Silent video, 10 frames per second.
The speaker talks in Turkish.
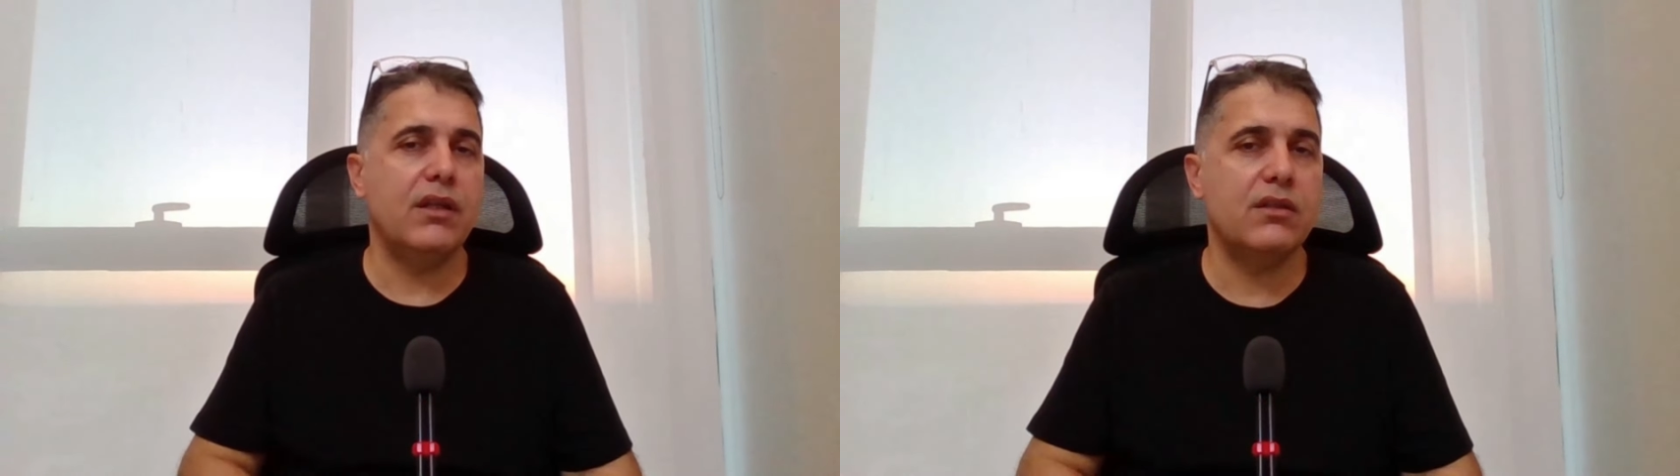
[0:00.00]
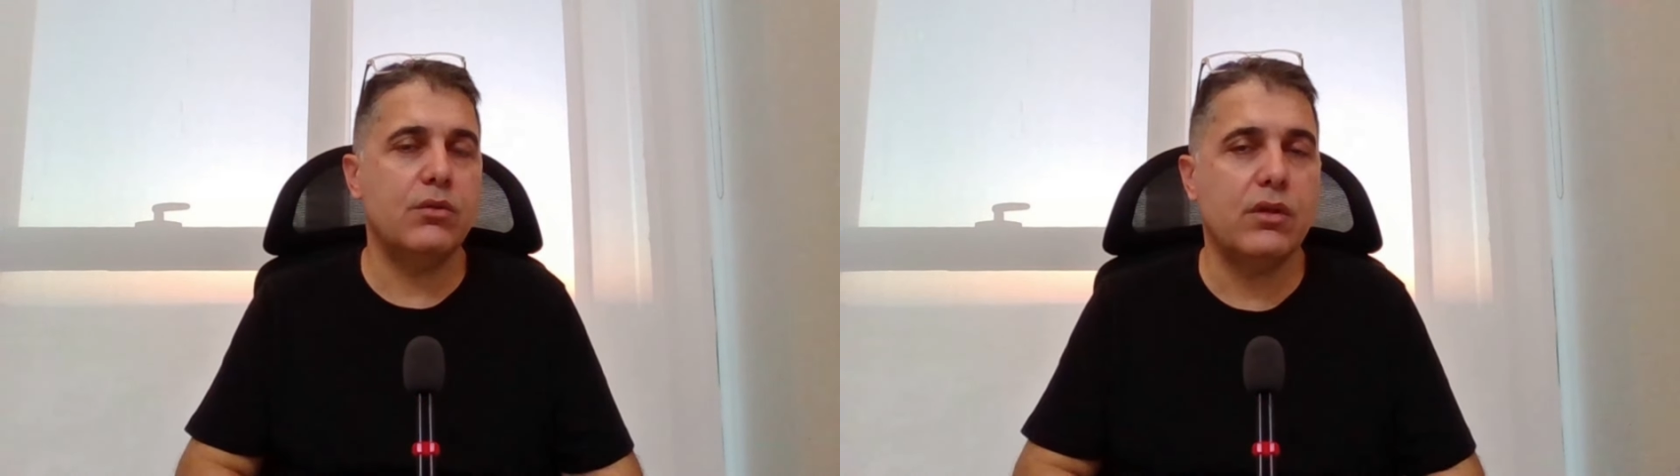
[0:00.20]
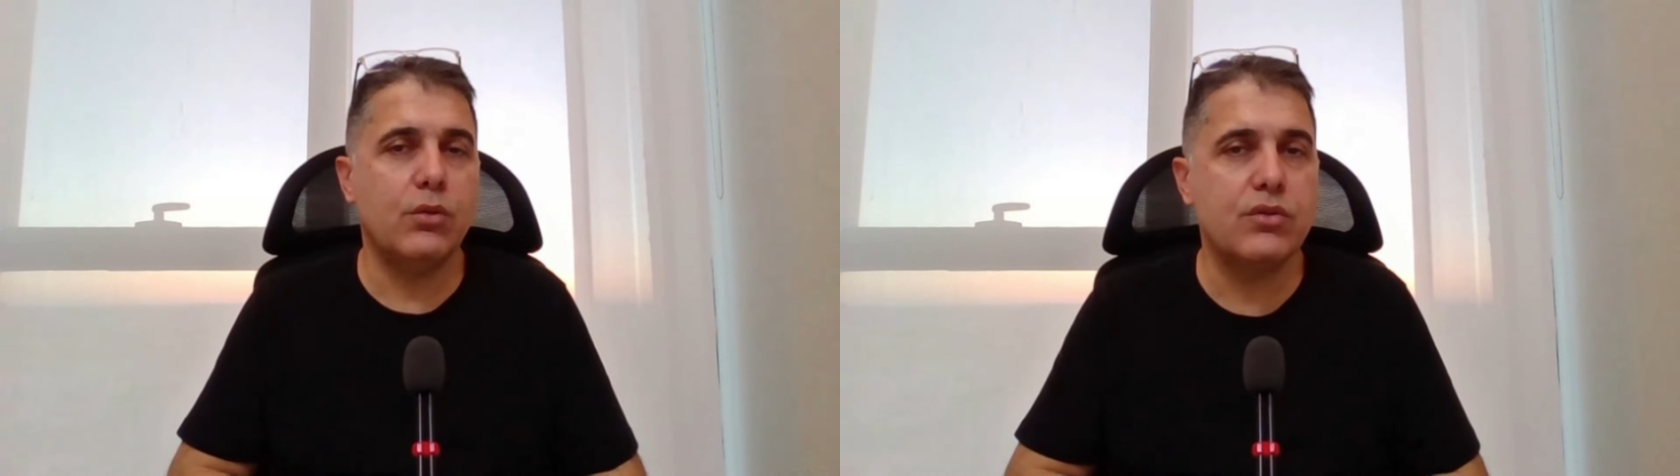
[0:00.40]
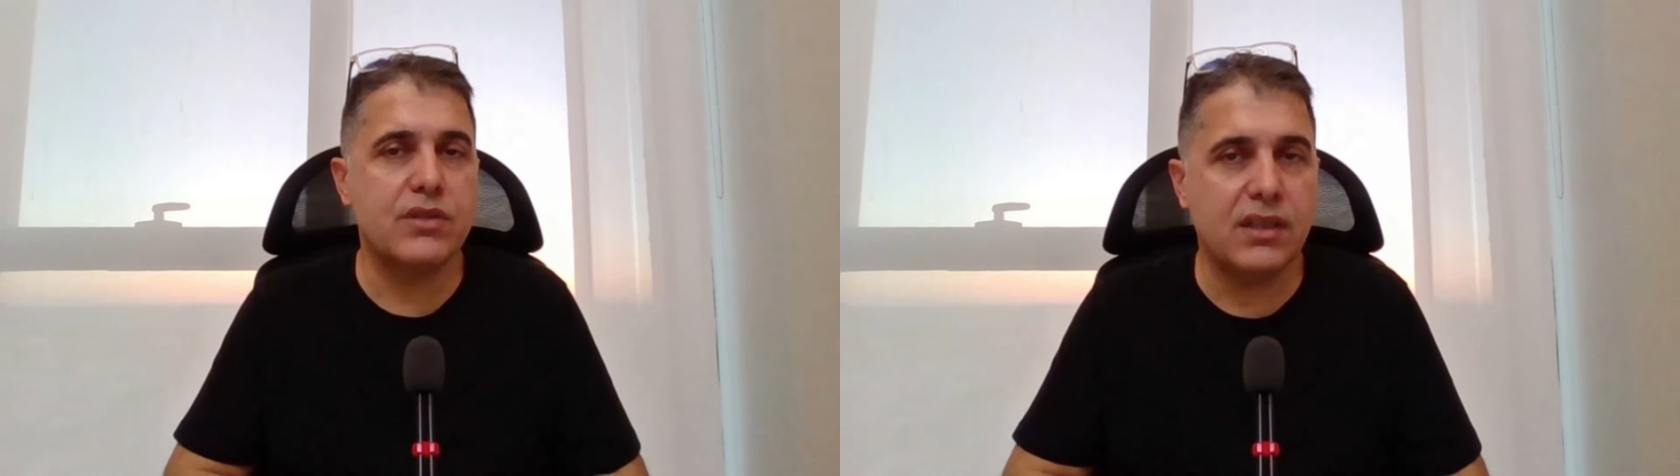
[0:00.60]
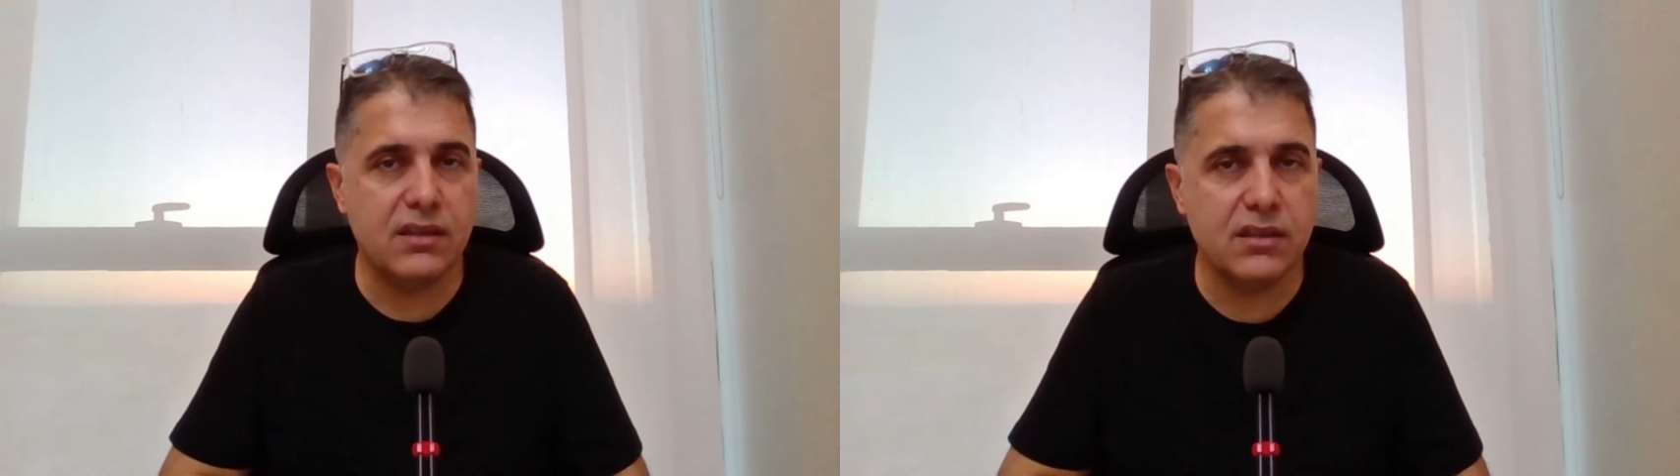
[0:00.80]
altın olarak bunu
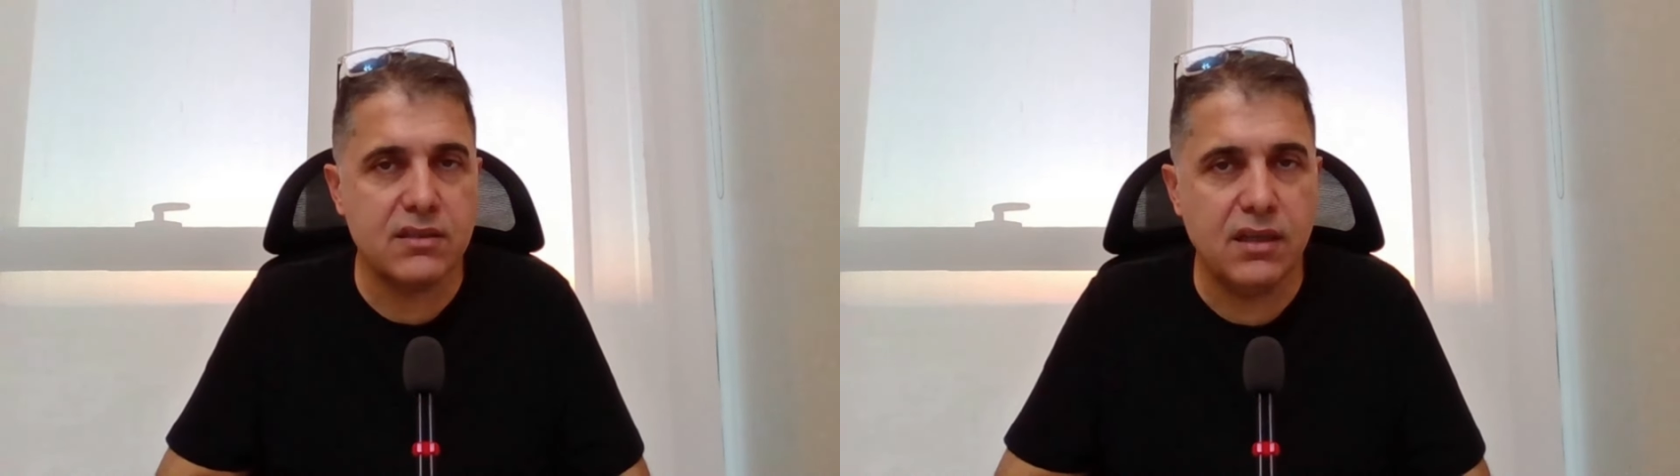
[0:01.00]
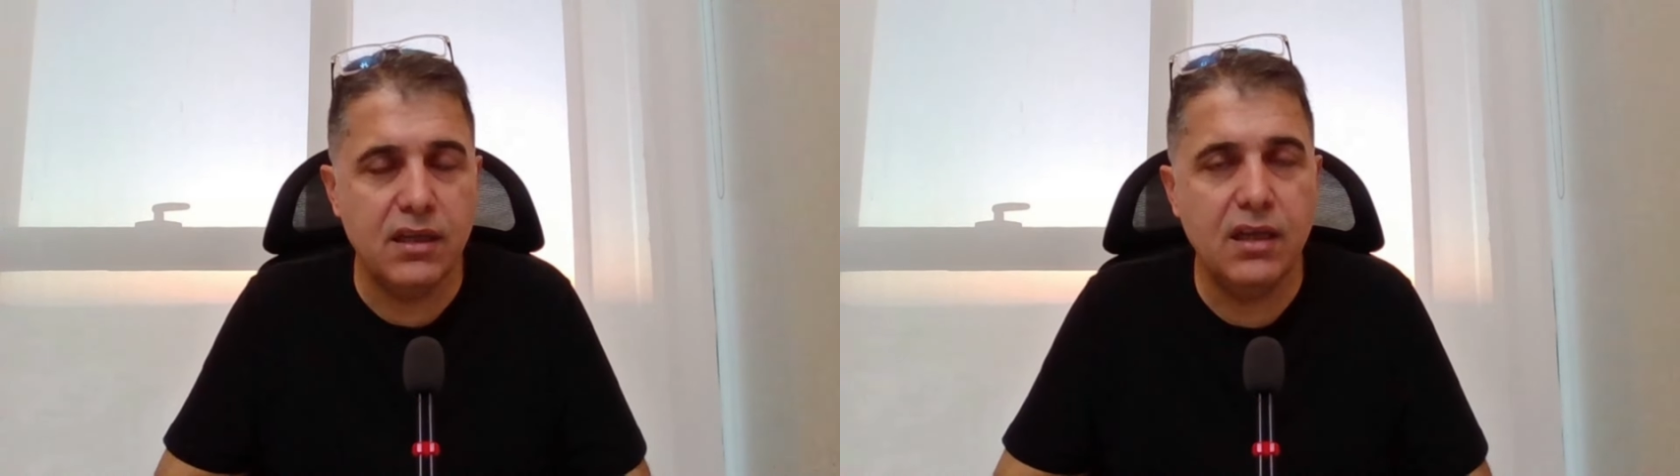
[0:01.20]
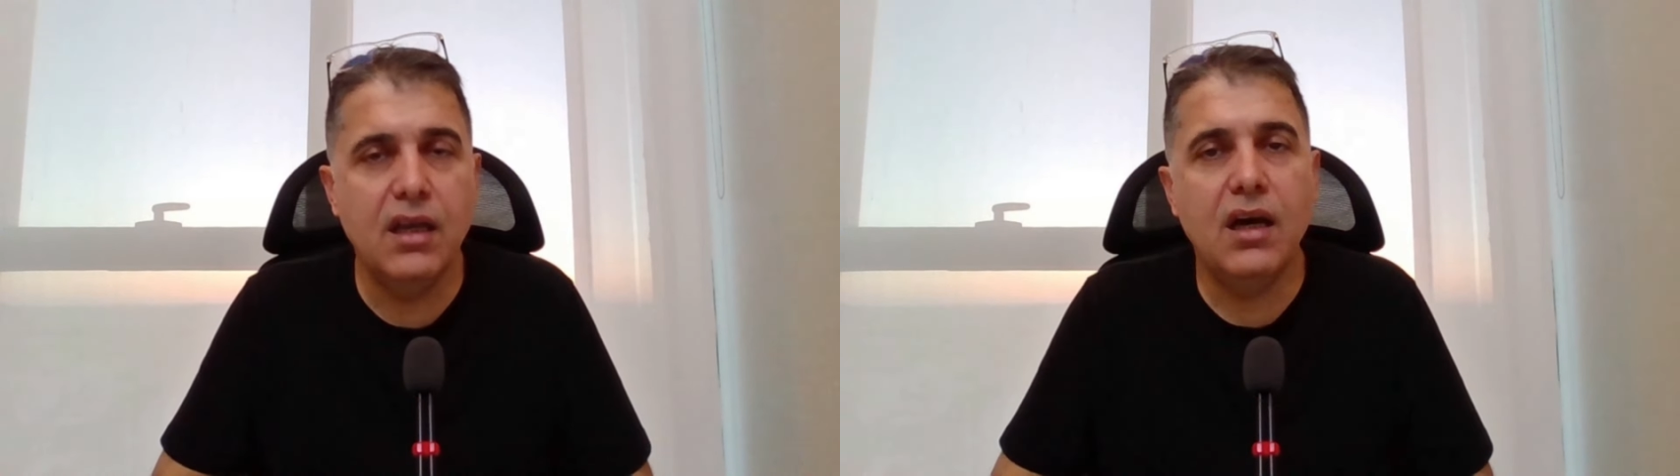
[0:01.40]
sattığınızda